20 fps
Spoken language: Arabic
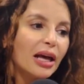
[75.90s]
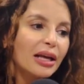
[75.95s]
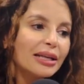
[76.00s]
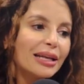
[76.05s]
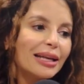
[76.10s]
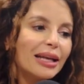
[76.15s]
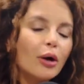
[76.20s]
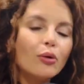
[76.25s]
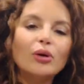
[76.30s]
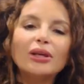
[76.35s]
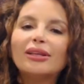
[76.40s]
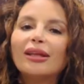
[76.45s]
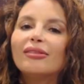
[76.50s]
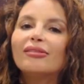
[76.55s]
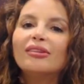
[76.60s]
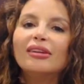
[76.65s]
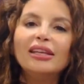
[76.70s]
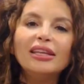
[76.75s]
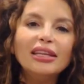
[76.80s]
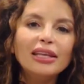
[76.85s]
كان هويتها
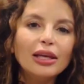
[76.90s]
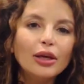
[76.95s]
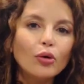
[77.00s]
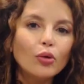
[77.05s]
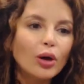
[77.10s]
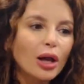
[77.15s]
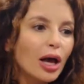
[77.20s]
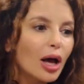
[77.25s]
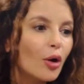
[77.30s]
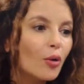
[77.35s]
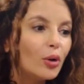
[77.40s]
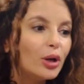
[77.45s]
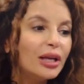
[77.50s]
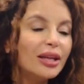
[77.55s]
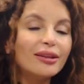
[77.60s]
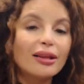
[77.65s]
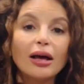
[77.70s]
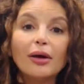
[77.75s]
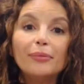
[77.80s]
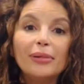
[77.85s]
الدينيه ولا
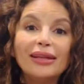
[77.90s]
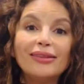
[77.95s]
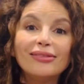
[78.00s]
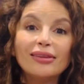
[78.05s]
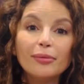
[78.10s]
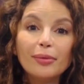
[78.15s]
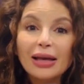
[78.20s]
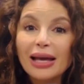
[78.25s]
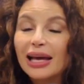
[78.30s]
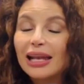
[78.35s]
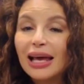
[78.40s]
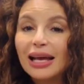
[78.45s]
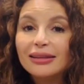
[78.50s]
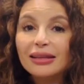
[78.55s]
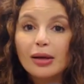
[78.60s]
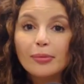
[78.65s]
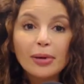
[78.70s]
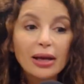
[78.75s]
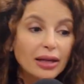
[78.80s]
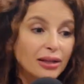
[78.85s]
هويتها بانتمائها لهيدا
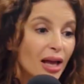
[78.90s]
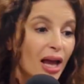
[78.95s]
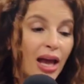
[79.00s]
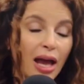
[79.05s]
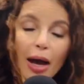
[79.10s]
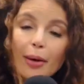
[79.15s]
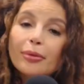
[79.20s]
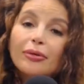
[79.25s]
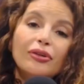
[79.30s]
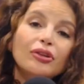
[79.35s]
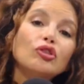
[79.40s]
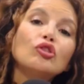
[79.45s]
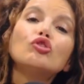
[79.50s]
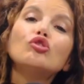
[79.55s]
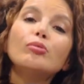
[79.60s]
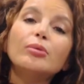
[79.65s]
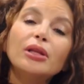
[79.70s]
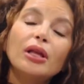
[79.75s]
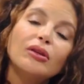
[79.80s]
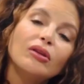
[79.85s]
البلد عم تفتش شو
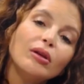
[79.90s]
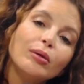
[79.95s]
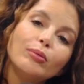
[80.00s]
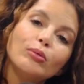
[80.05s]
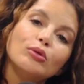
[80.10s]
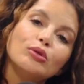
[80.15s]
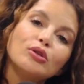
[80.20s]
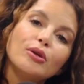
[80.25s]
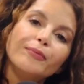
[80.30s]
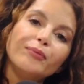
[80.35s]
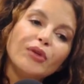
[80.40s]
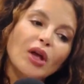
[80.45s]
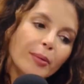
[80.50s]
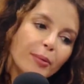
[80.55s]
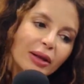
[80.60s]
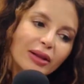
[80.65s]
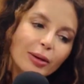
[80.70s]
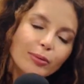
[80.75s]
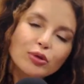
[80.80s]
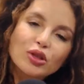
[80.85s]
بدها تلبس
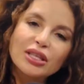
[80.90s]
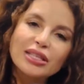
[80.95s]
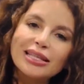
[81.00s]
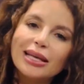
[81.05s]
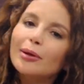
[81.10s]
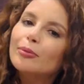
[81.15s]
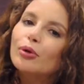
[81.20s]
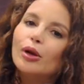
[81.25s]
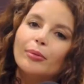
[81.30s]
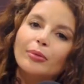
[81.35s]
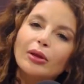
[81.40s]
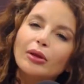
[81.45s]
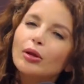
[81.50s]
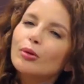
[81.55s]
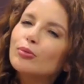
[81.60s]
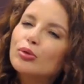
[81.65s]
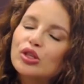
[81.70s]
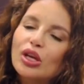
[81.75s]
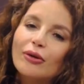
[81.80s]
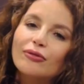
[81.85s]
بدها تلبس ثياب ولا بدها
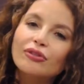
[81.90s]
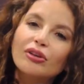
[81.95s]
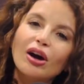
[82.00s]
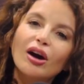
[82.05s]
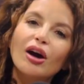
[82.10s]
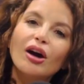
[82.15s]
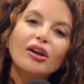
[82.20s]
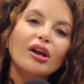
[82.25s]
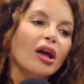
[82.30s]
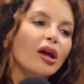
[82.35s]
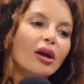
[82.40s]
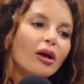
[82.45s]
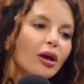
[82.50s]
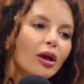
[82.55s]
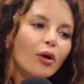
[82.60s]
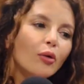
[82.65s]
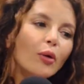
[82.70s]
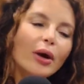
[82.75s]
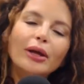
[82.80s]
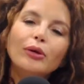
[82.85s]
تلبس افكار
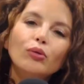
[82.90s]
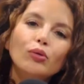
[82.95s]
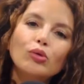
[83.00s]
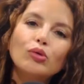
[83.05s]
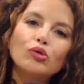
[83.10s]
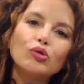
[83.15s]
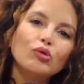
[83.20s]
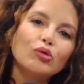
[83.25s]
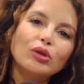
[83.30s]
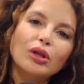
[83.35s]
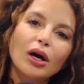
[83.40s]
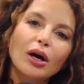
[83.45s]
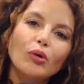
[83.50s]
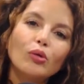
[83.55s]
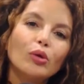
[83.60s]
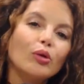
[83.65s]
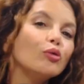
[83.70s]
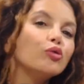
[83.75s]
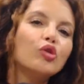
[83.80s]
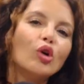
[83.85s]
آه، وين وجودها
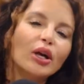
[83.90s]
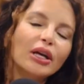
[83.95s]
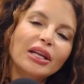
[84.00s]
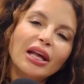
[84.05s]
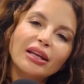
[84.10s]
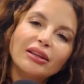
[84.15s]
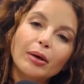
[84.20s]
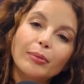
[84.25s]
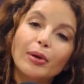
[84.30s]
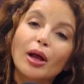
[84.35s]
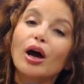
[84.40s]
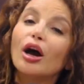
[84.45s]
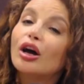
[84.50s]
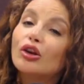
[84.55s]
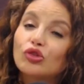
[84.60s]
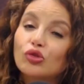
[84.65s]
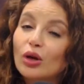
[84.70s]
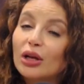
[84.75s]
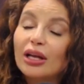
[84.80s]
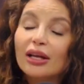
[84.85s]
وشو علاقتها بالاخر
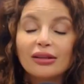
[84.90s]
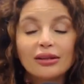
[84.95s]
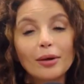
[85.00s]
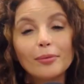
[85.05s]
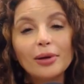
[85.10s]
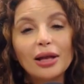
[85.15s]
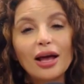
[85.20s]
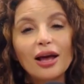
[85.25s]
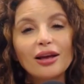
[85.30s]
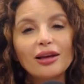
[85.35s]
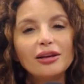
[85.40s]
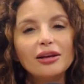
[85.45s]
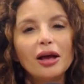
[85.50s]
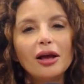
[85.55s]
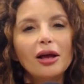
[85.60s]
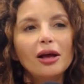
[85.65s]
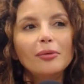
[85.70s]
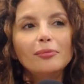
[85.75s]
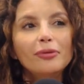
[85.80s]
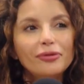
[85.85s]
شو علاقتها بالاهل
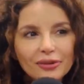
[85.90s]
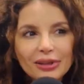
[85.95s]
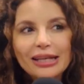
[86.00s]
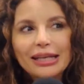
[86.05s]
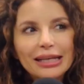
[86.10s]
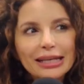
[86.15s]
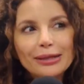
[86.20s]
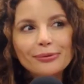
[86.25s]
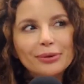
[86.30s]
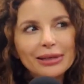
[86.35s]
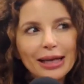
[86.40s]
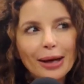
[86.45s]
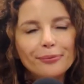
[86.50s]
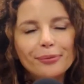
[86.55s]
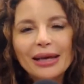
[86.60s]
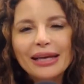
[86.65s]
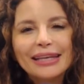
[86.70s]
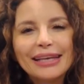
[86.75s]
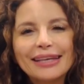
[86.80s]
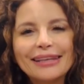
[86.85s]
بفتكر يمكن عم
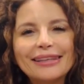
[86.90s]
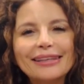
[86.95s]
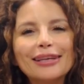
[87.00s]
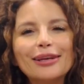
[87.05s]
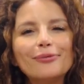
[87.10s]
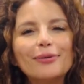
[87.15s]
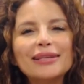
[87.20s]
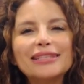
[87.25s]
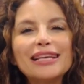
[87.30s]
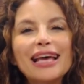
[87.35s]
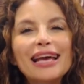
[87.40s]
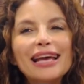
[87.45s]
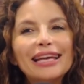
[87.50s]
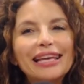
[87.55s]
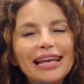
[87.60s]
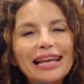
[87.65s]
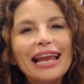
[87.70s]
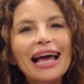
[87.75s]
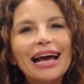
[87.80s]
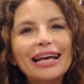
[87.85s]
بحكي كثير بس
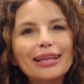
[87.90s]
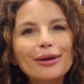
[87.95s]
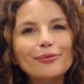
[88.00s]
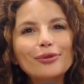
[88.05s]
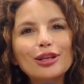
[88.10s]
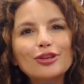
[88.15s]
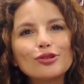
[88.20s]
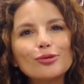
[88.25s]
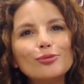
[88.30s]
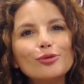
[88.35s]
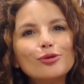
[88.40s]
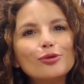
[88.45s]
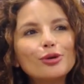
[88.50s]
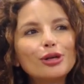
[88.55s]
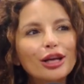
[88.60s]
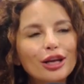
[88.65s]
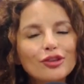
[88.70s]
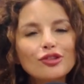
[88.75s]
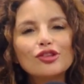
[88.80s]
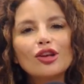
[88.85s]
كل حدا من الجمهور
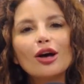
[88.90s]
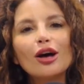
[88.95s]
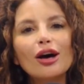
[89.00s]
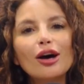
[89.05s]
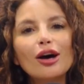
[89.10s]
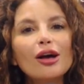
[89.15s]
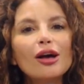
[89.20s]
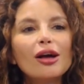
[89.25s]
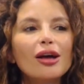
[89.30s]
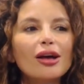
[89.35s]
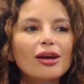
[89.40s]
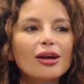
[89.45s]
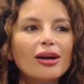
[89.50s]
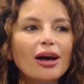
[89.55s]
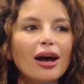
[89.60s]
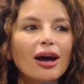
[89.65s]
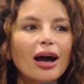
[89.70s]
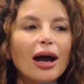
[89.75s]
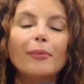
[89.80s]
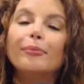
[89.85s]
اجى آه،
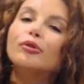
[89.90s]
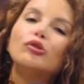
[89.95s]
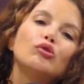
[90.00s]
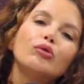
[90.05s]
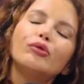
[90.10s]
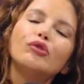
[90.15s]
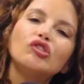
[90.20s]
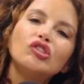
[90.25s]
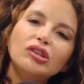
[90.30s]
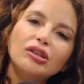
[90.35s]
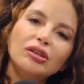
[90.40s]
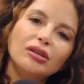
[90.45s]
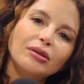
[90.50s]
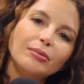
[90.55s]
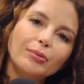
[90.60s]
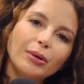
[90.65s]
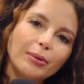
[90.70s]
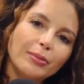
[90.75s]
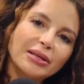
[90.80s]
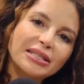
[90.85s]
عم بيشوف شيء
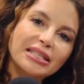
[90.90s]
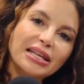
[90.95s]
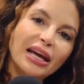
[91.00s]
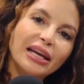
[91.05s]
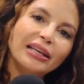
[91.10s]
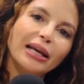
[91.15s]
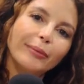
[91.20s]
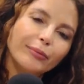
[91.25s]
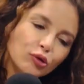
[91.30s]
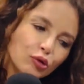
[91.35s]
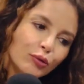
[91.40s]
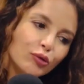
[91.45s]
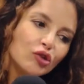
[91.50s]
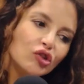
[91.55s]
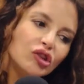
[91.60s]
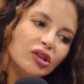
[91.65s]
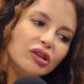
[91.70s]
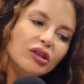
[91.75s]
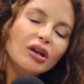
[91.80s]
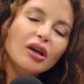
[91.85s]
بالمسرحيه عم بشوف
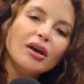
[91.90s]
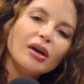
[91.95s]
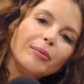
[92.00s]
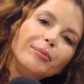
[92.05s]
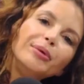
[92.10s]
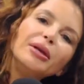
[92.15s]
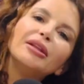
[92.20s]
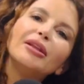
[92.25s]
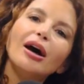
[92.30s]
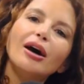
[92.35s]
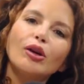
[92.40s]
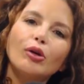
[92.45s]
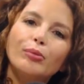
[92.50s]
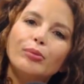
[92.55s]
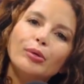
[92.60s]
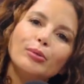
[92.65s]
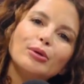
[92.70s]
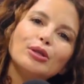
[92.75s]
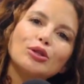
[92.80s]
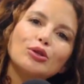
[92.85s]
شيء بيدقره
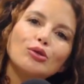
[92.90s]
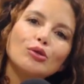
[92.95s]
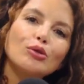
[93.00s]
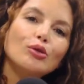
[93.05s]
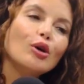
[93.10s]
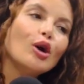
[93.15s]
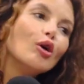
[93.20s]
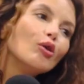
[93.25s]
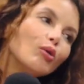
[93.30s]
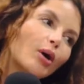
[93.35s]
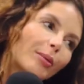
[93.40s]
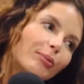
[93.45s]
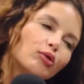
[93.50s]
وبيمسه وعم